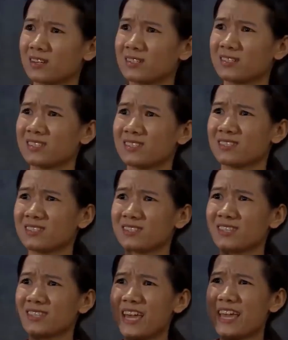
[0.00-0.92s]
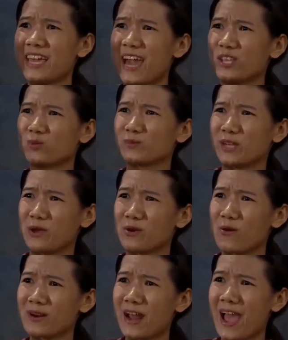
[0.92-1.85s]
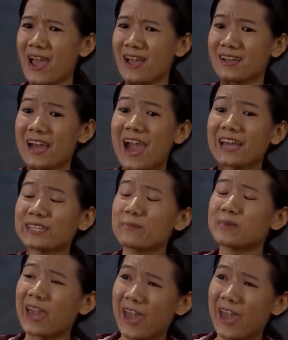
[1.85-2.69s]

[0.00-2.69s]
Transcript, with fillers: Cũng cảm ơn đó Gì 20 triệu đâu ra 200